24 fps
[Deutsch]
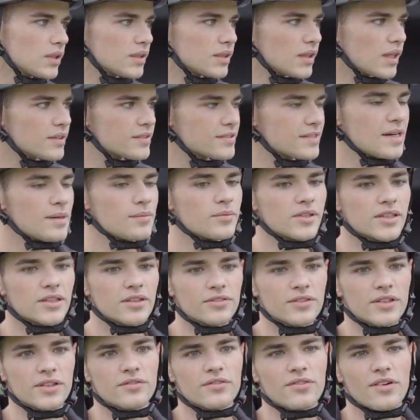Also da bin ich
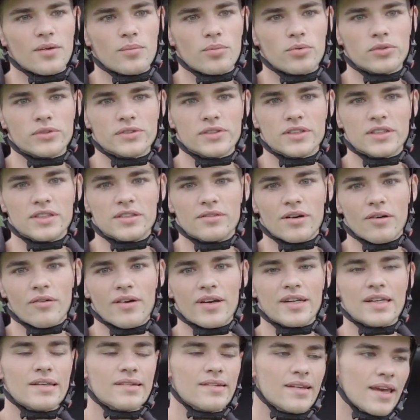auf jeden Fall positiver,
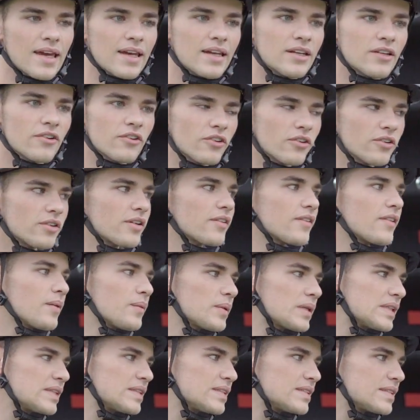weil das kenne ich schon, das
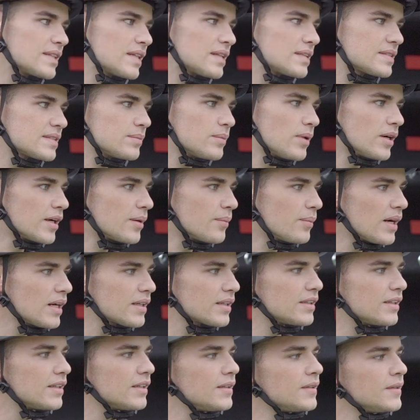habe ich jetzt das erste Mal
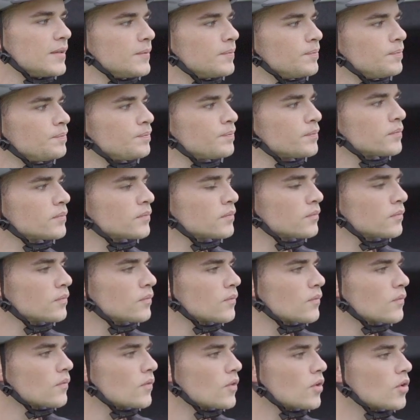gemacht hier.
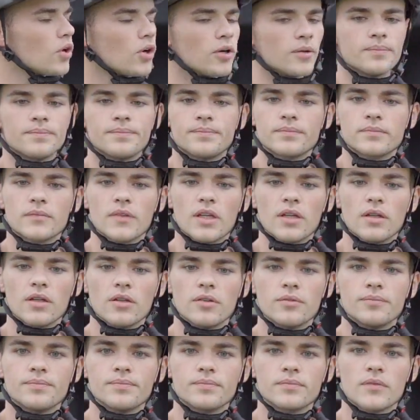Ja,
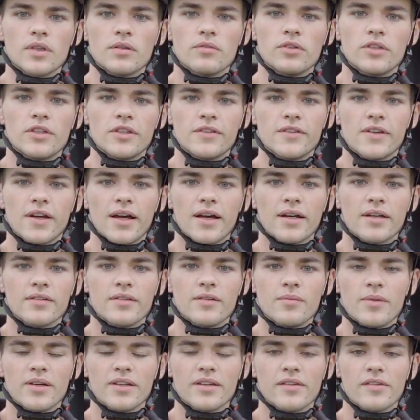genau. Dann würde ich sagen,
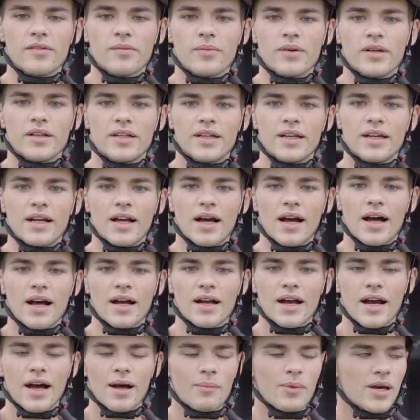sie macht jetzt mal die
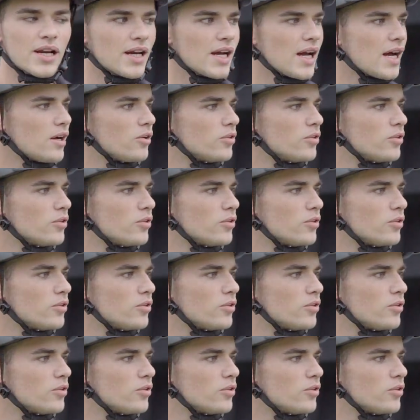Kamera